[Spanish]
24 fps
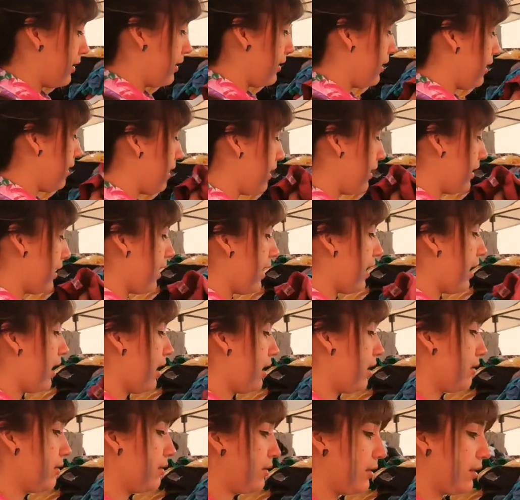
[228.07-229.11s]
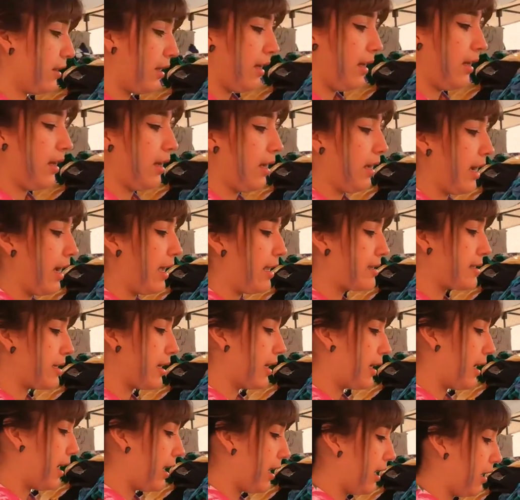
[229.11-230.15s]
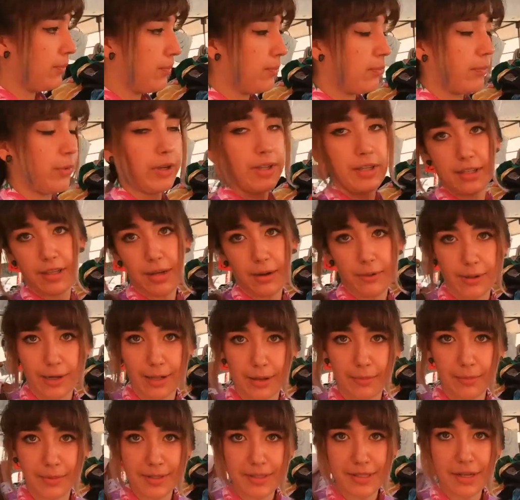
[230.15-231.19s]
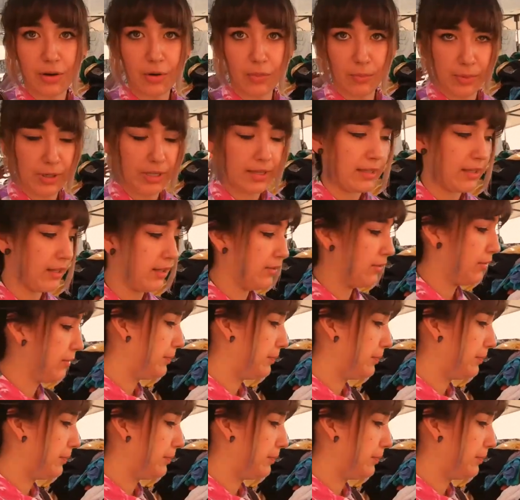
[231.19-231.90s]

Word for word: Y ya eh, al sacar algo pueden ya ver la pieza completa, ¿no?